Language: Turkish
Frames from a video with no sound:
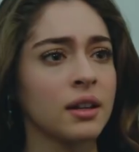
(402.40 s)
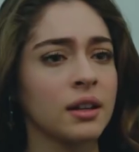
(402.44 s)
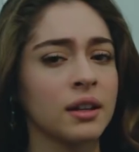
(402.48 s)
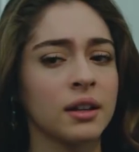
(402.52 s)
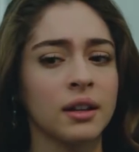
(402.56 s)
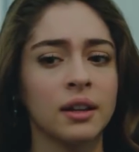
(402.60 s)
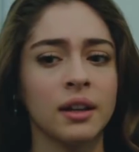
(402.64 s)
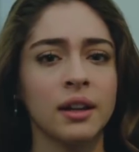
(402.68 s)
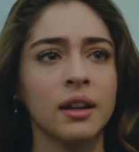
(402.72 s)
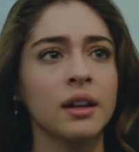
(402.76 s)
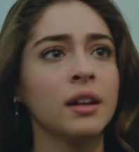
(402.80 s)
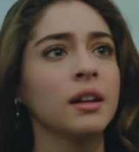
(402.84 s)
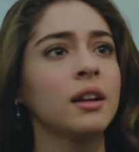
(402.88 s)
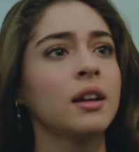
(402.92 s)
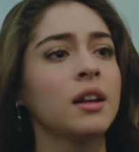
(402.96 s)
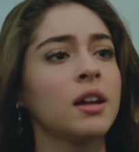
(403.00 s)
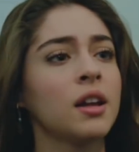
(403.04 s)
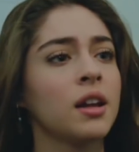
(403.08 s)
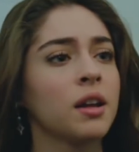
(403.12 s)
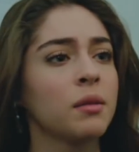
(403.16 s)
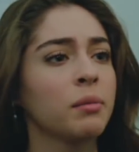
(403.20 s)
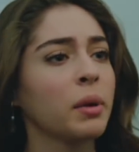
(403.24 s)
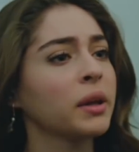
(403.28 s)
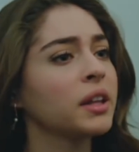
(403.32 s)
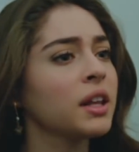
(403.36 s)
çıkıyordu kızım.
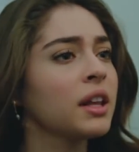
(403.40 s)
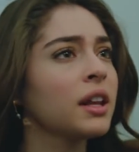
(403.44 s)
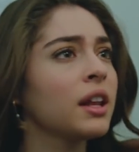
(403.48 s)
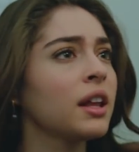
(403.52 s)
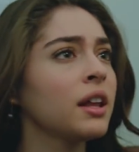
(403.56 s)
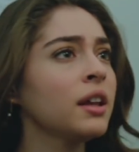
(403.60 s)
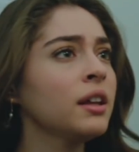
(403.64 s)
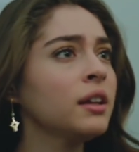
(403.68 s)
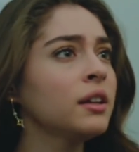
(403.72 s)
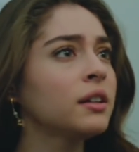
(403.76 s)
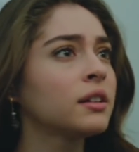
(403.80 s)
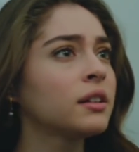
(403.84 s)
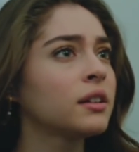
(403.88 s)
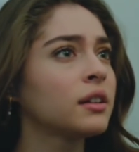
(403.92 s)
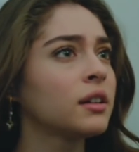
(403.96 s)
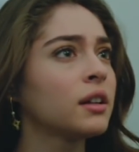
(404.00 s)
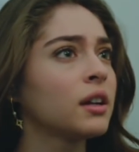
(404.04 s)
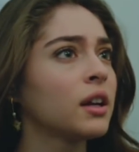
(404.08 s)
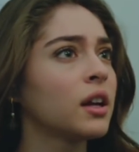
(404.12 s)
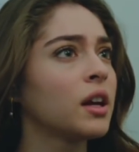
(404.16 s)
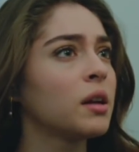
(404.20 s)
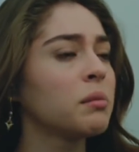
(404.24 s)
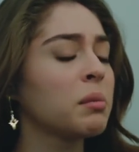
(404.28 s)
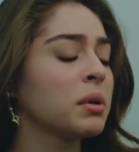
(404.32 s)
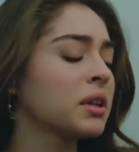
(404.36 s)
Bana ne?
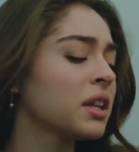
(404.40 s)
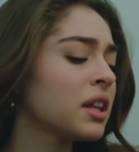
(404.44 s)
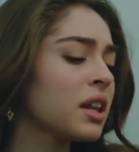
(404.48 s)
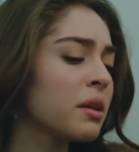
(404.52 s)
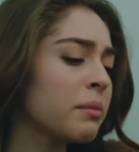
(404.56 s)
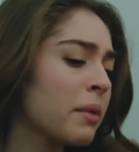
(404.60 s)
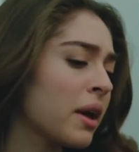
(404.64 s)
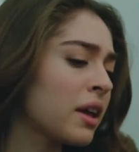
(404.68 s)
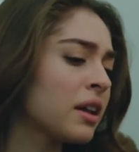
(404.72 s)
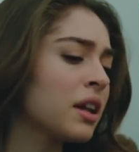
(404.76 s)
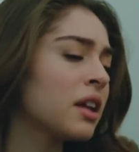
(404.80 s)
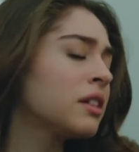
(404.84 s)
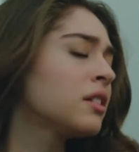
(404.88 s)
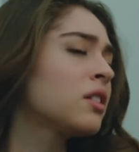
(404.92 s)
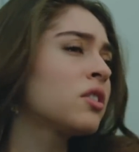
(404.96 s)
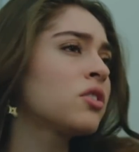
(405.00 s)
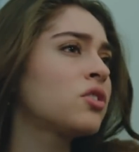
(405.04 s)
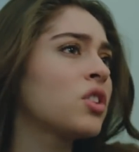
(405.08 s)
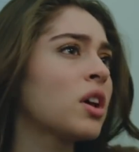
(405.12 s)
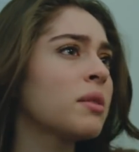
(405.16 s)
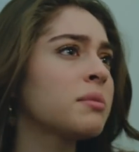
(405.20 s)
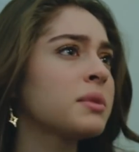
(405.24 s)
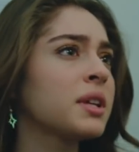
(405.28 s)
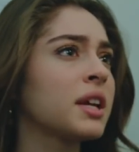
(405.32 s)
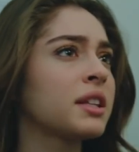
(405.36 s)
Bana ne? Ben
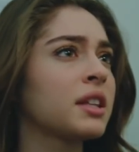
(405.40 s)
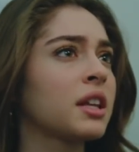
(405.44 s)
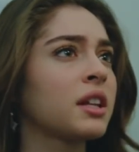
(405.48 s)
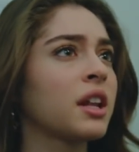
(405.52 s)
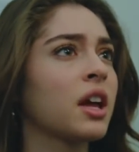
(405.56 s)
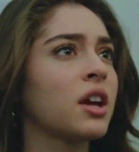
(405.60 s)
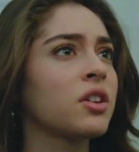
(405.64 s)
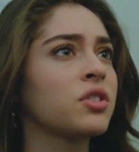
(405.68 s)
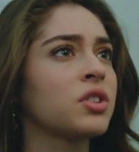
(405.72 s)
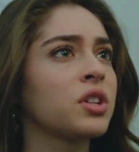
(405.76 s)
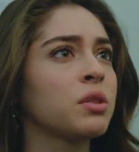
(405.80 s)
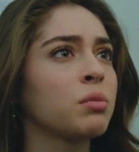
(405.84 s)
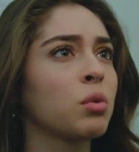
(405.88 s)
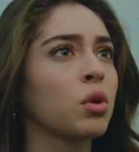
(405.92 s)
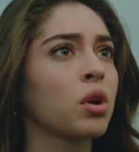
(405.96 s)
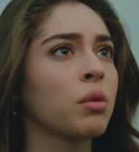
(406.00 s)
anlatacağım zaten her şeyi